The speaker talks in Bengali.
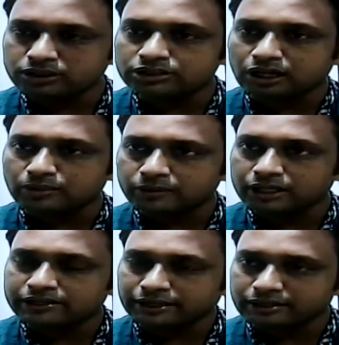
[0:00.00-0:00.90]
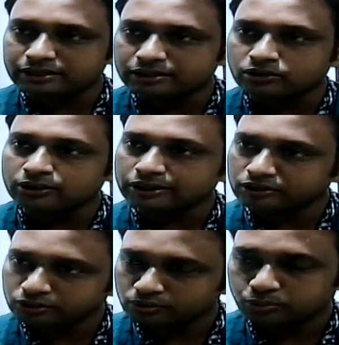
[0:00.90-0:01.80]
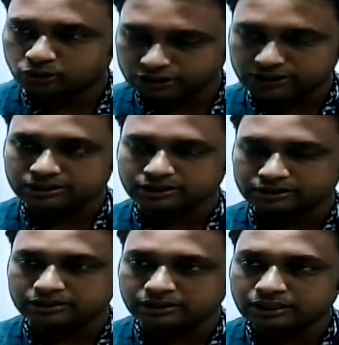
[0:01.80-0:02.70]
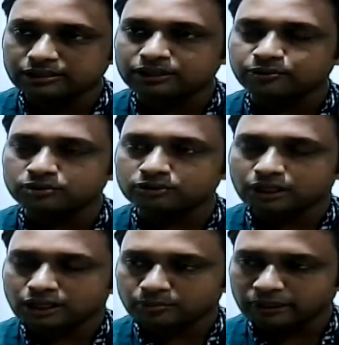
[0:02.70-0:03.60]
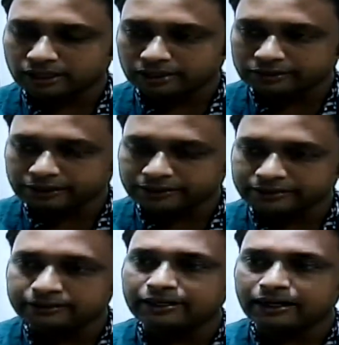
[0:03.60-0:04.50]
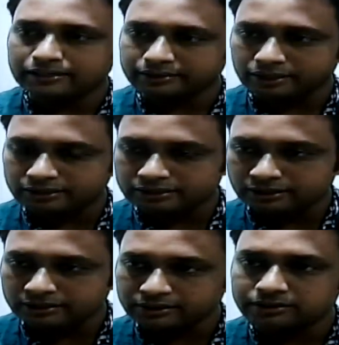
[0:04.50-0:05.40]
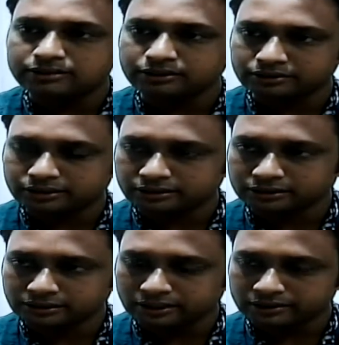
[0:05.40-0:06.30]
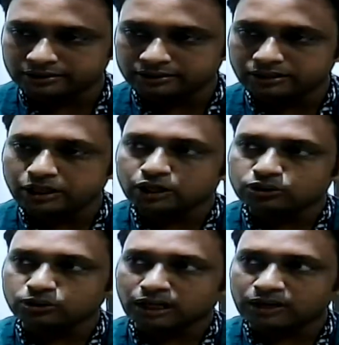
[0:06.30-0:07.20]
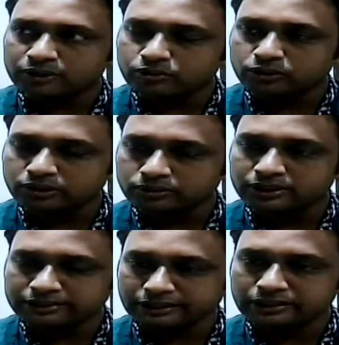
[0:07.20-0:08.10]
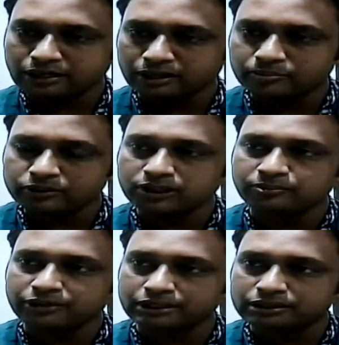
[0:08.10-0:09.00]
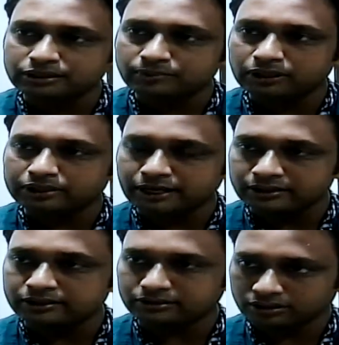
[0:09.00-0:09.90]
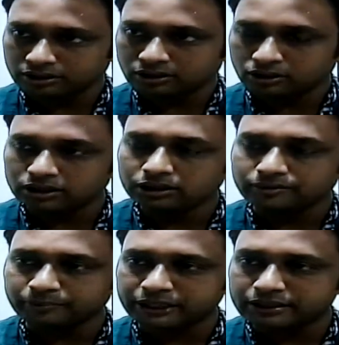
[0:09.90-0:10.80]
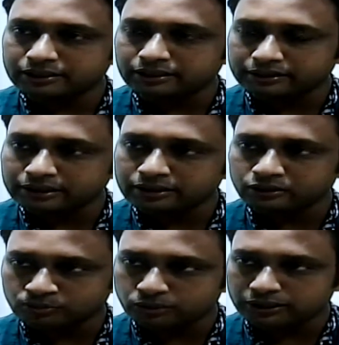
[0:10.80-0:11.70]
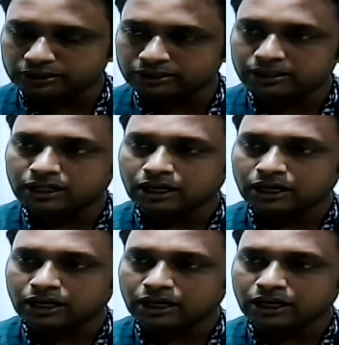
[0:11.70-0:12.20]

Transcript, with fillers: হচ্ছে চামড়া ট্যানিং এর অনেক রকম প্রসেস আছে যেমন মিনারেল ট্যানিং অ্যালডিহাইড ট্যানিং সিনথেটিক ট্যানিং তো আমি করে করে দেখলাম যে ভেজিটেবল ট্যানিং অর্থাৎ ভিটি লেদারের ওপরে